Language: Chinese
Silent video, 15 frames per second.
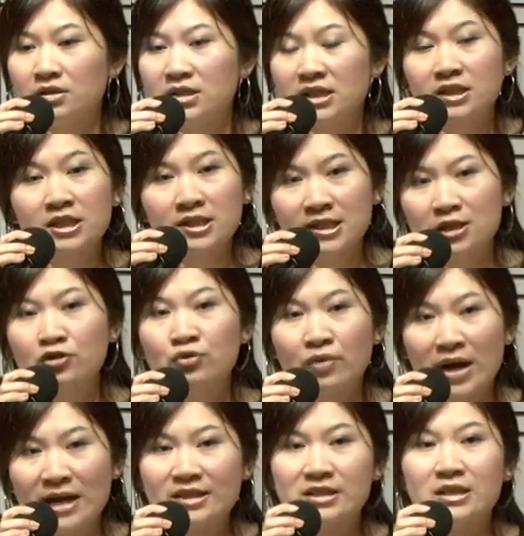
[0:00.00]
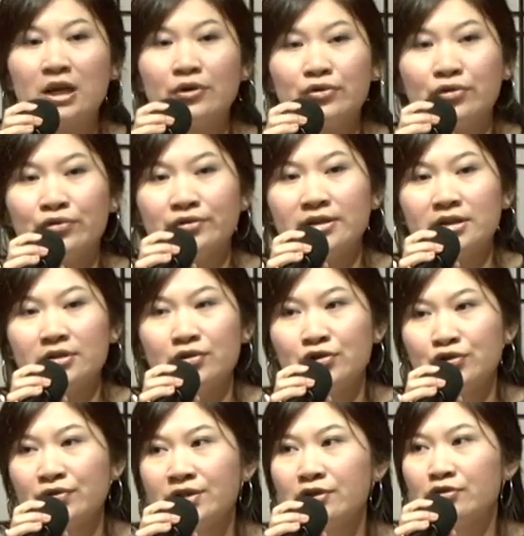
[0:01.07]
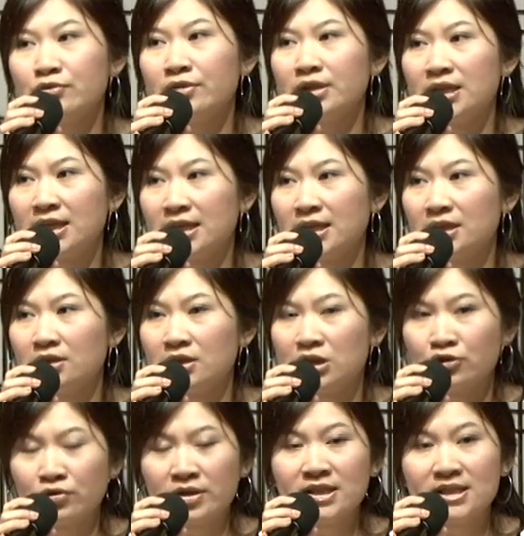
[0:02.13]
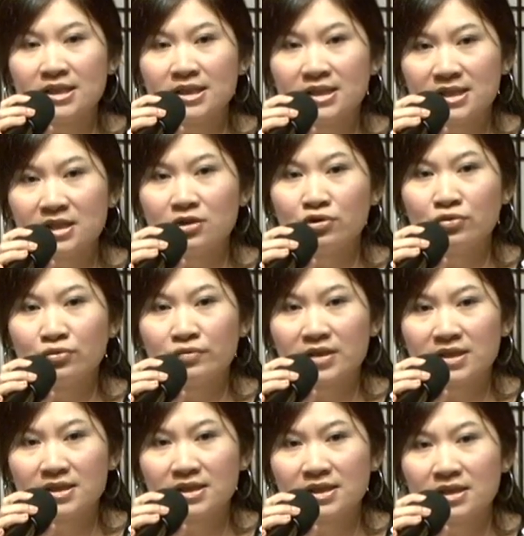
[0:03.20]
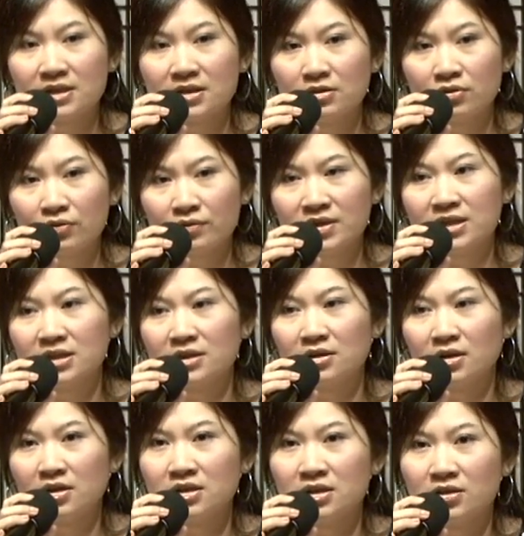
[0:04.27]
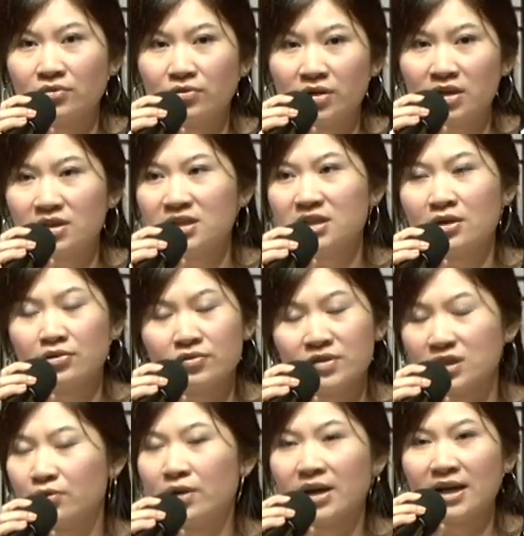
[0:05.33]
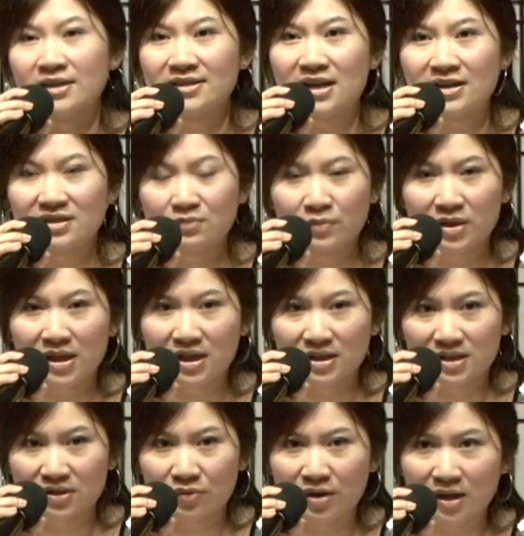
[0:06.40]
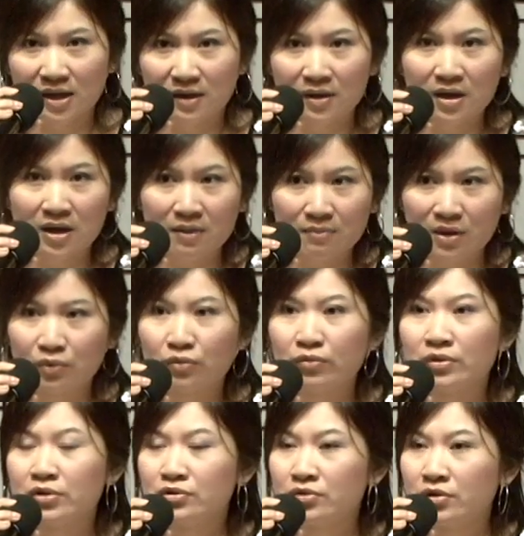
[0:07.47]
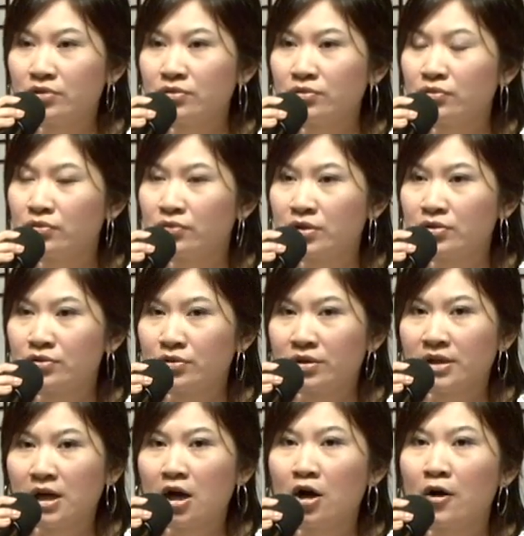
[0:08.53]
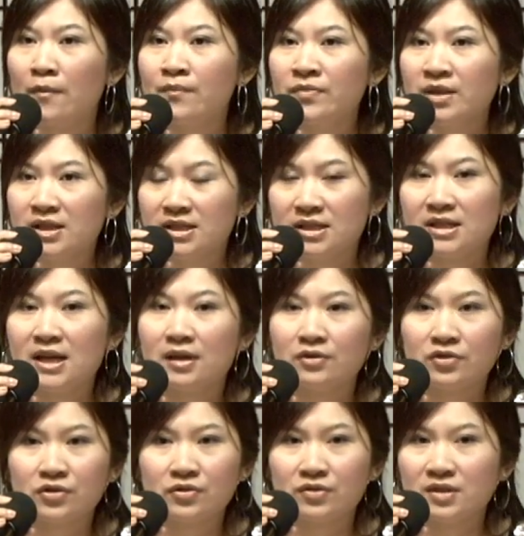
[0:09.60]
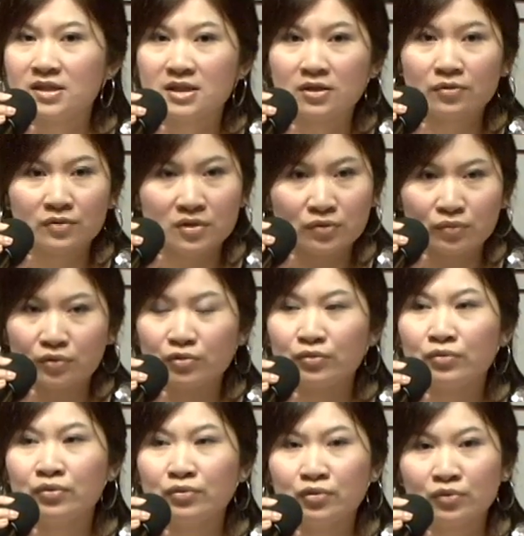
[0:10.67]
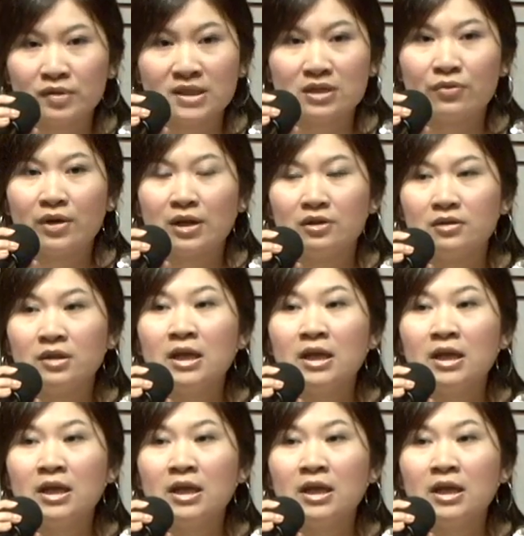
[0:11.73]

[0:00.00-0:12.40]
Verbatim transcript: 其实基础还是要有的，就是说你你学习的基础，你这些东西，而且我很小就喜欢看莎士比亚，喜欢看美国文学、中国文学，然后西洋史这些东西我都都喜欢。